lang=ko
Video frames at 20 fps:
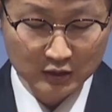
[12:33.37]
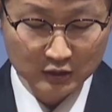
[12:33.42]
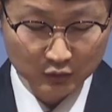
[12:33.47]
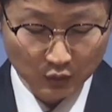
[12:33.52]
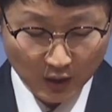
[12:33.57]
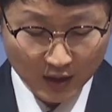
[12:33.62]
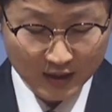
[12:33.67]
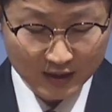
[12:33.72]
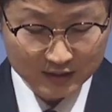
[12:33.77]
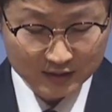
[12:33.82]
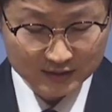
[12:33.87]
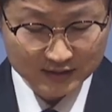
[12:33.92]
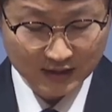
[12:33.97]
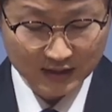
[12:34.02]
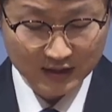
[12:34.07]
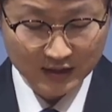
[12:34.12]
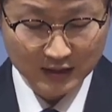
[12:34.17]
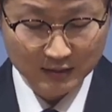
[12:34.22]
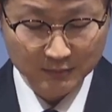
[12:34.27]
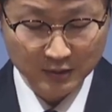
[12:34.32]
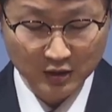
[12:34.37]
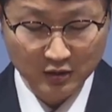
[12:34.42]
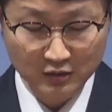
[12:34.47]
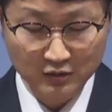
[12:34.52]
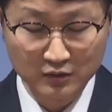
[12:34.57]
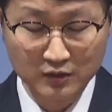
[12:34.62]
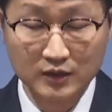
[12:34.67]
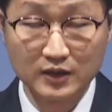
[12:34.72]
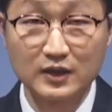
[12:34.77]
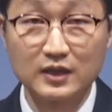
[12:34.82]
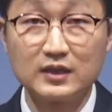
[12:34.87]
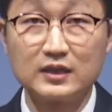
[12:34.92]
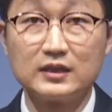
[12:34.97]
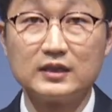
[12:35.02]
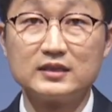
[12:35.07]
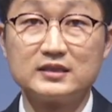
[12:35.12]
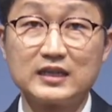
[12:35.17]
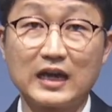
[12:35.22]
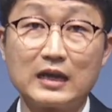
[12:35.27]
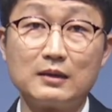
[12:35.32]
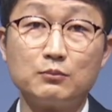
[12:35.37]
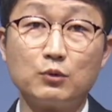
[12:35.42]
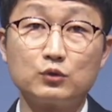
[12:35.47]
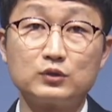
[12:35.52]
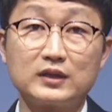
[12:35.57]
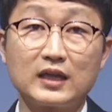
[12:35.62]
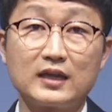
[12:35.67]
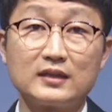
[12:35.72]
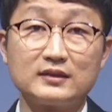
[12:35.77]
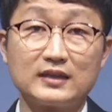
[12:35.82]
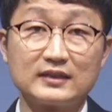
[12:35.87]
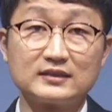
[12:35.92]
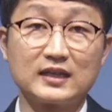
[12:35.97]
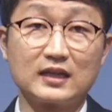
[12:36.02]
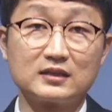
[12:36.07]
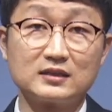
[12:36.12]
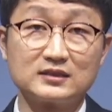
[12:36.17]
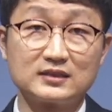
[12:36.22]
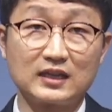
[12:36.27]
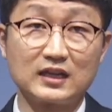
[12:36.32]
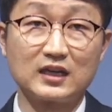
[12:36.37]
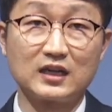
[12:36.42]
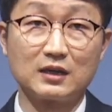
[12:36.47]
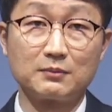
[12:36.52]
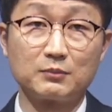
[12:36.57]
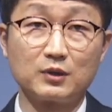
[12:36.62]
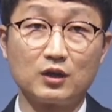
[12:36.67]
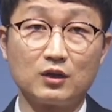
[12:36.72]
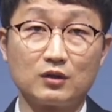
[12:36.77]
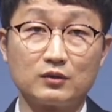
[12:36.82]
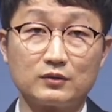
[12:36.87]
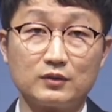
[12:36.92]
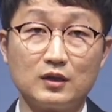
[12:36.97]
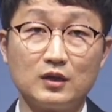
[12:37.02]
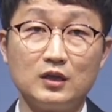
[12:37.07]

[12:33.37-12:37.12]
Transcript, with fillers: 쾌락을 사랑하며 이 잘못된 대상을 사랑하면,